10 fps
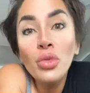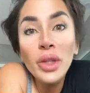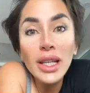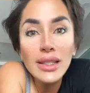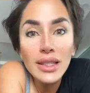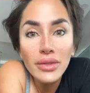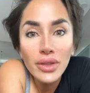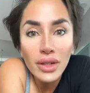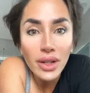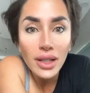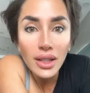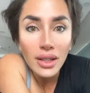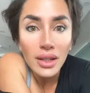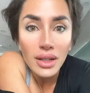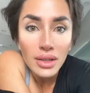у меня
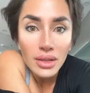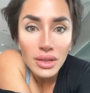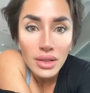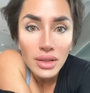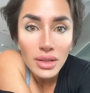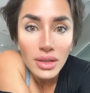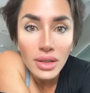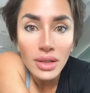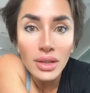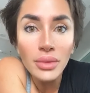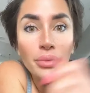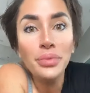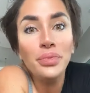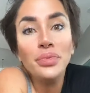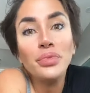соревнования
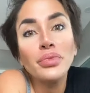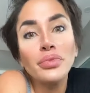эм,